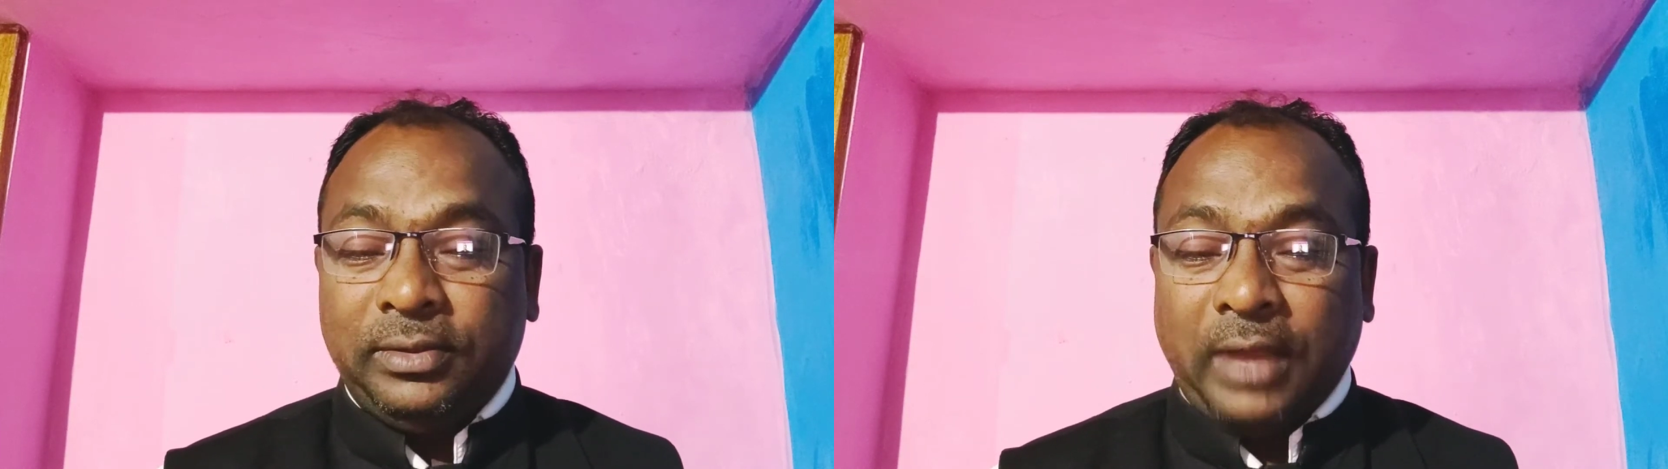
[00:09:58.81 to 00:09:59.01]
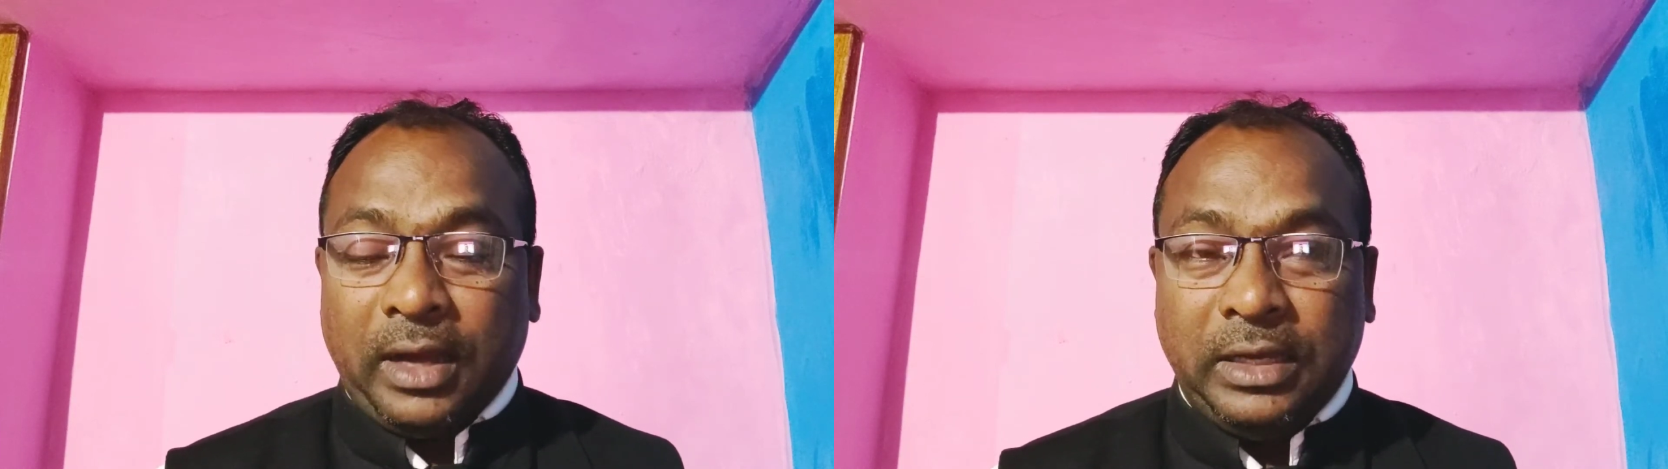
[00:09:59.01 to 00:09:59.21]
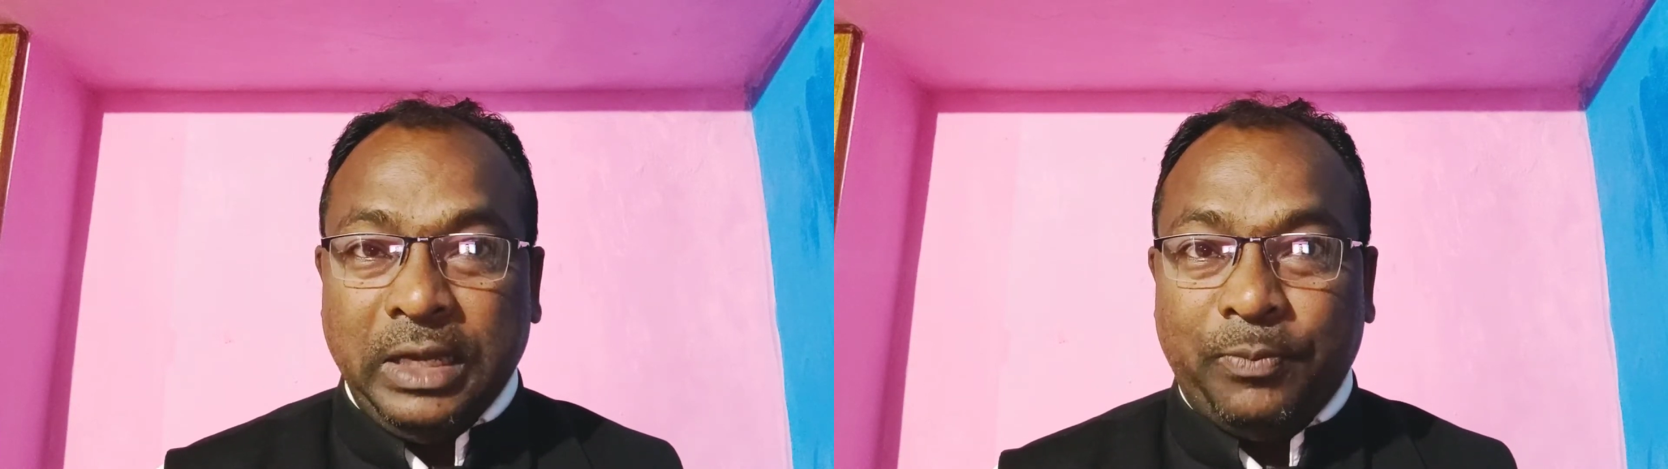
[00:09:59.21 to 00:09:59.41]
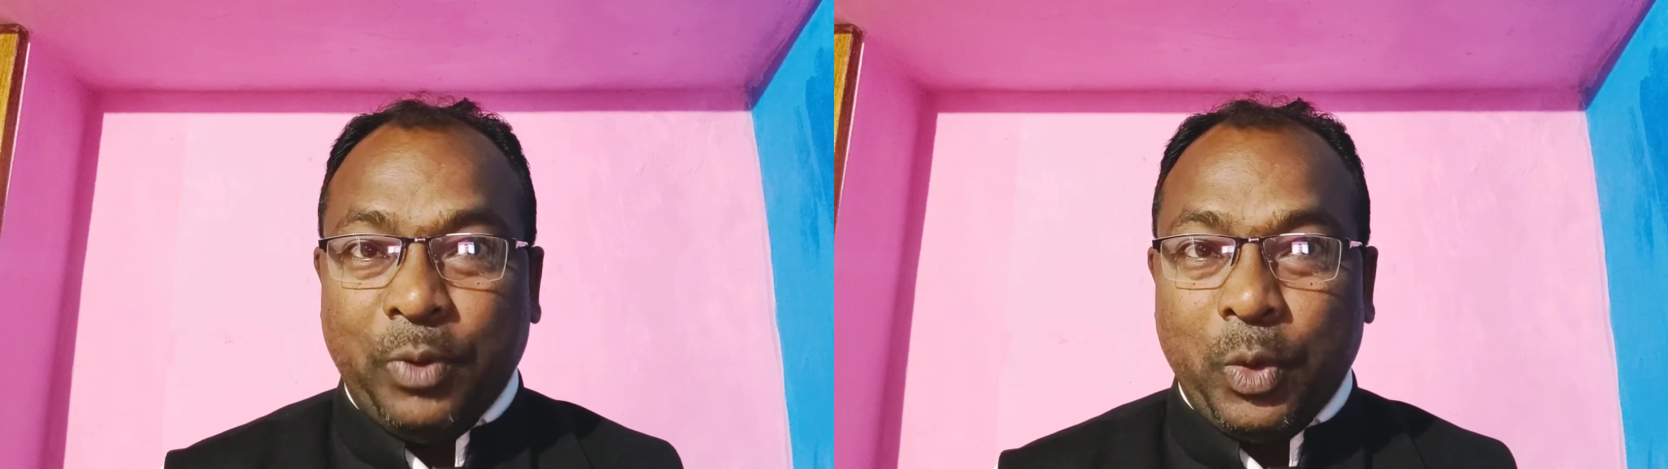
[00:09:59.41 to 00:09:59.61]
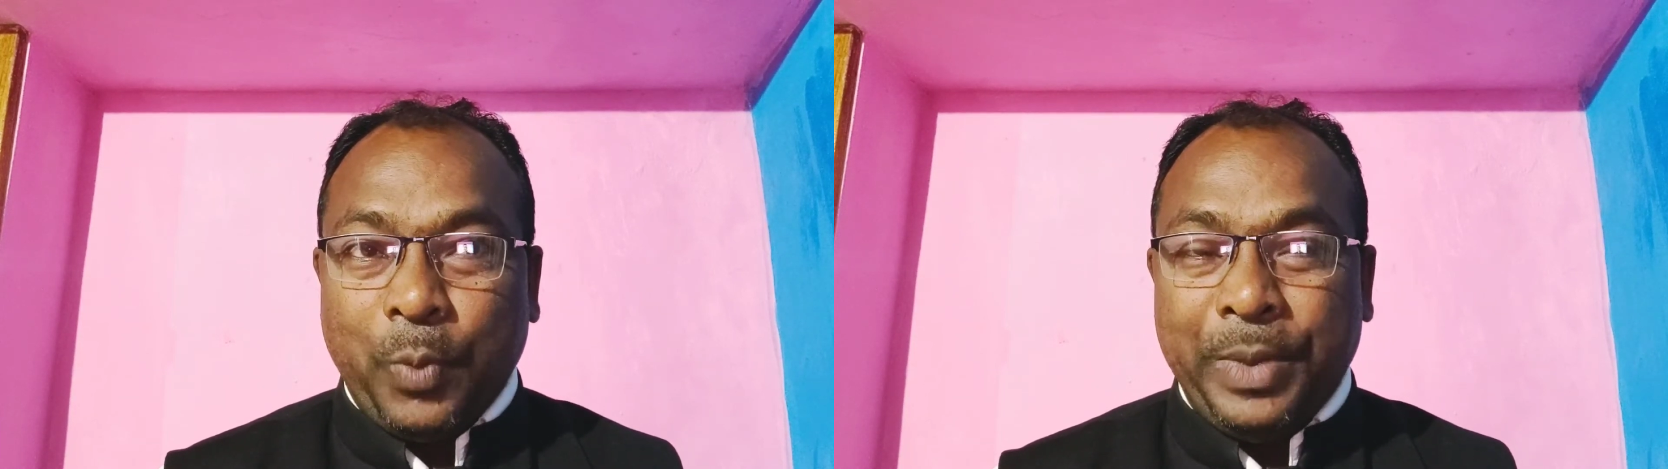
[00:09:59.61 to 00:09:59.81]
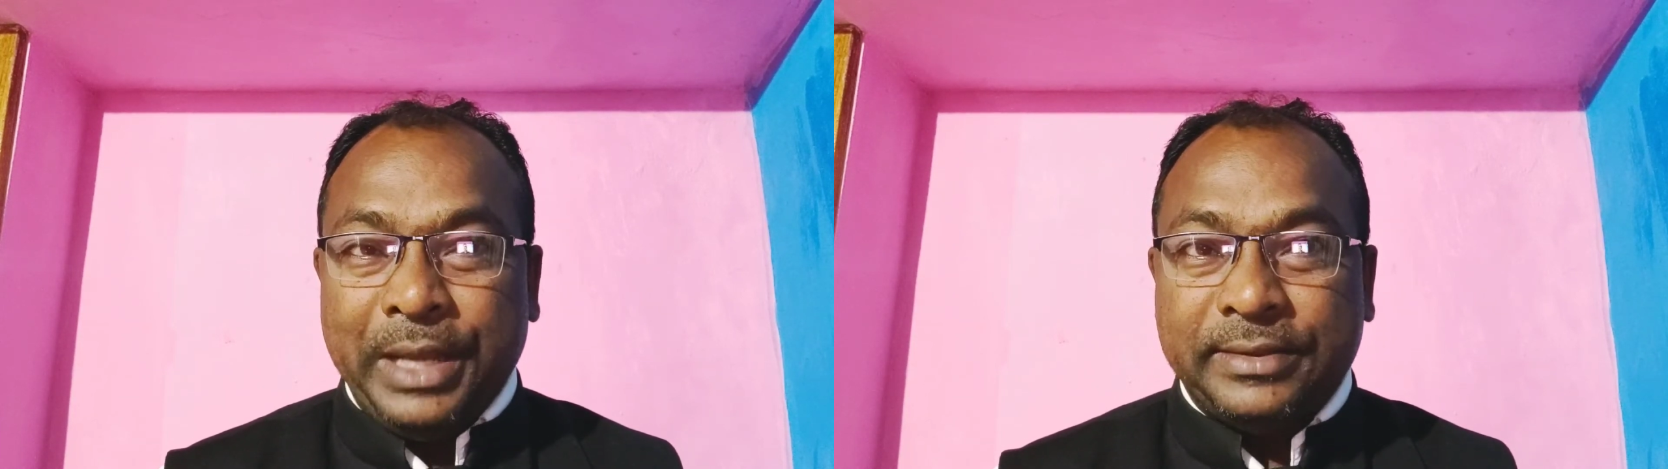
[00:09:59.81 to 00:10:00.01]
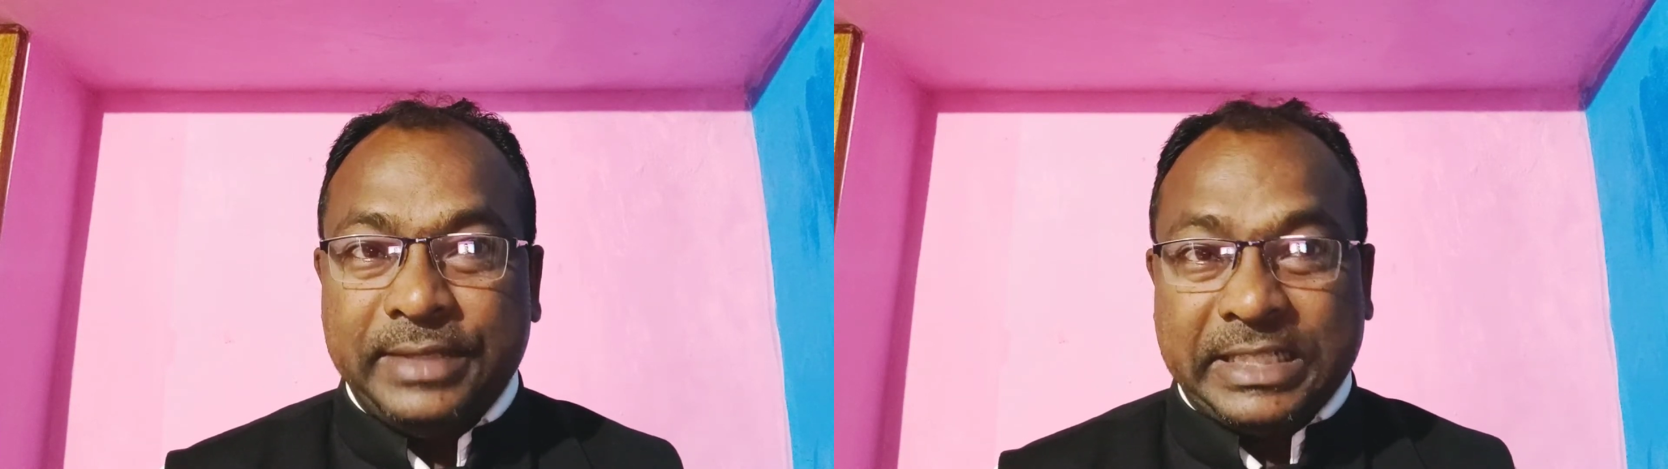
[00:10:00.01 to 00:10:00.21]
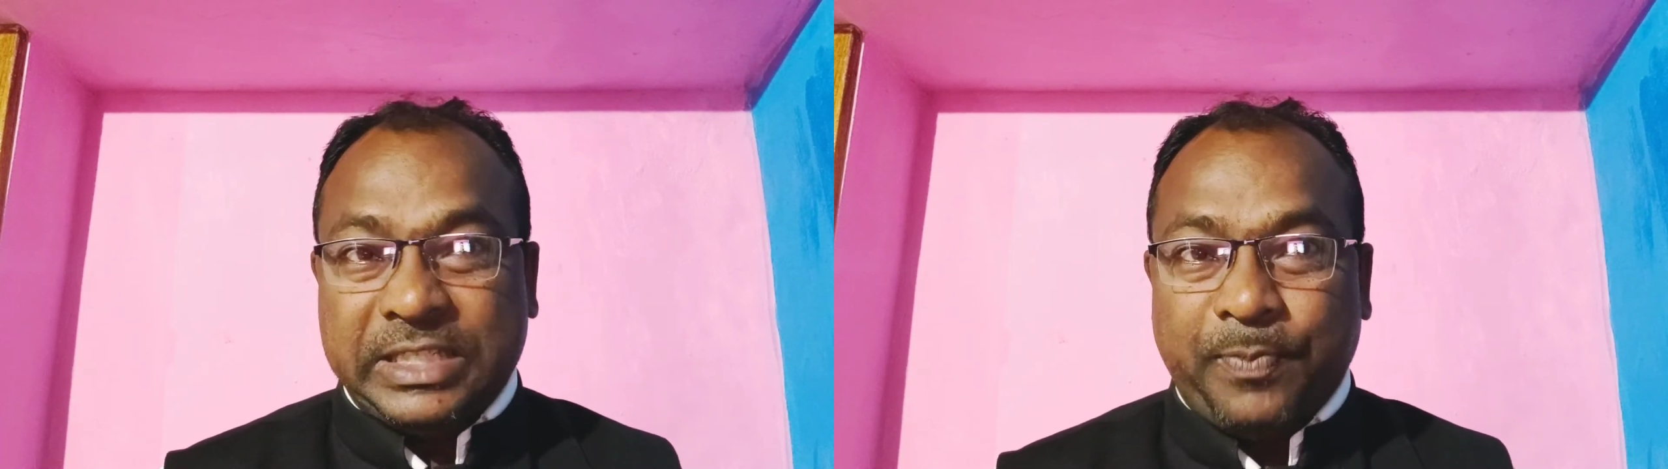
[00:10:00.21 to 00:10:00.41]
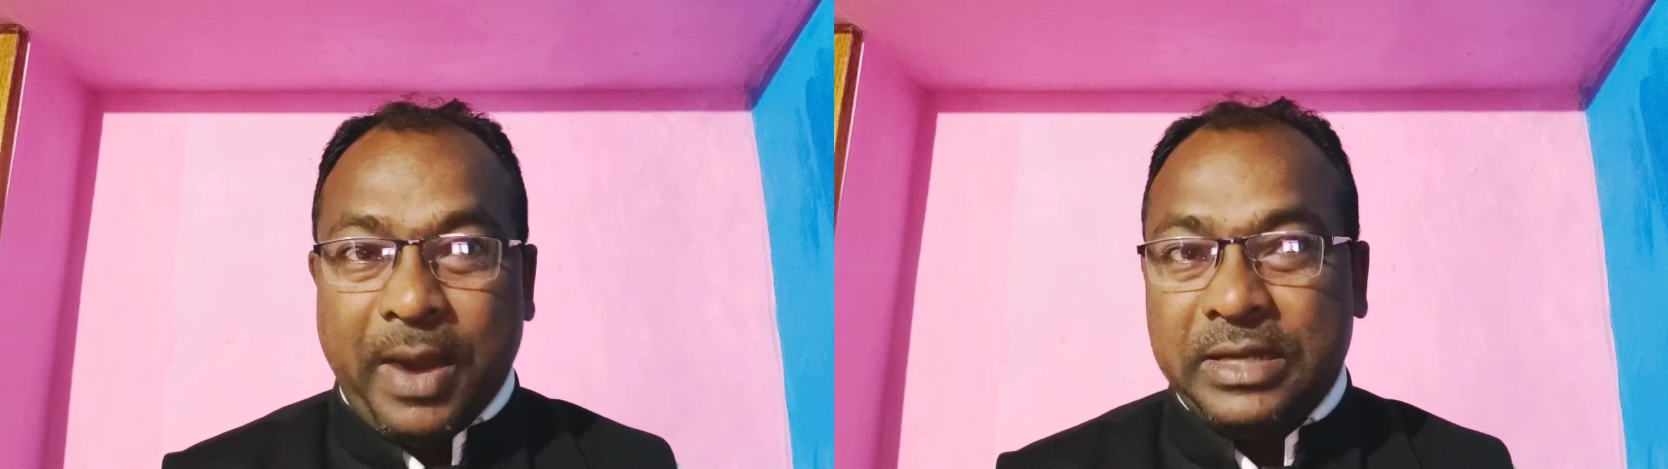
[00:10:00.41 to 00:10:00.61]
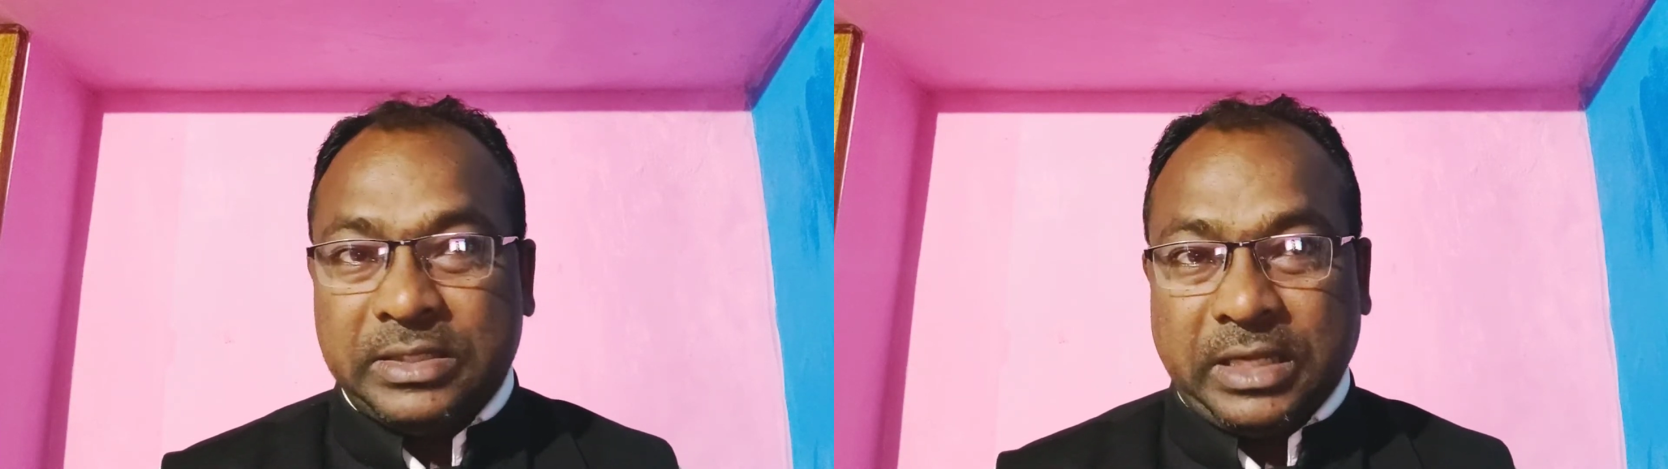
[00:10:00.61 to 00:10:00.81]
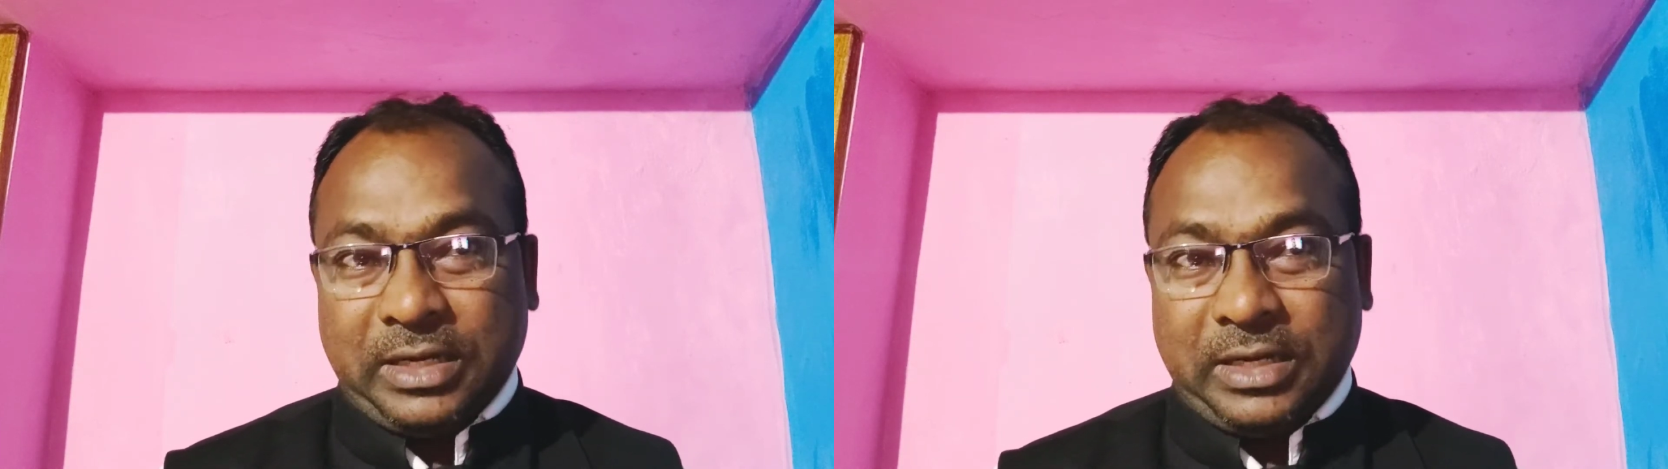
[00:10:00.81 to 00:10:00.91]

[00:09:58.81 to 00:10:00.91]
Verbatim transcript: थर्टी फोर रुपी सिक्स पाइस